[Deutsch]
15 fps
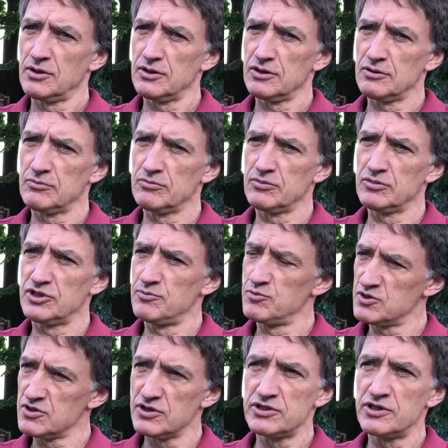Ähm, die
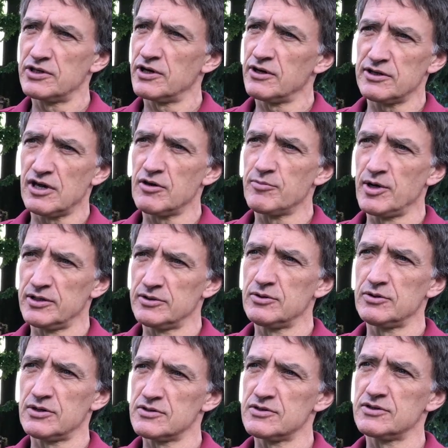müssen richtig hart arbeiten
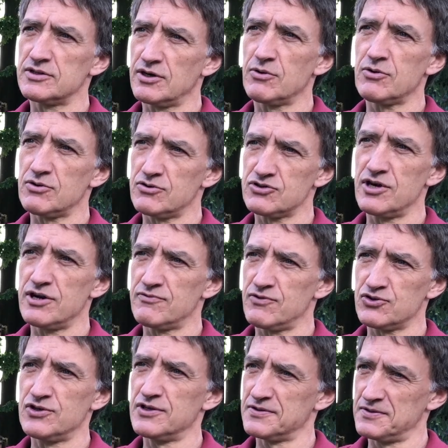und dann sind die auch schnell
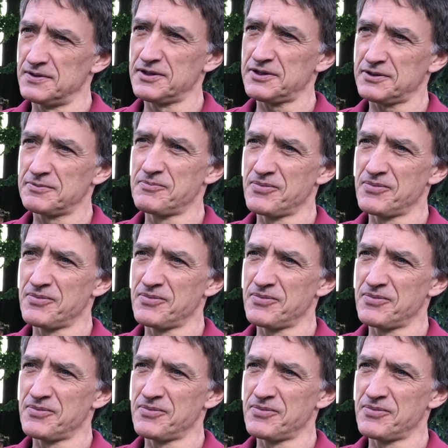verschlissen. Nicht?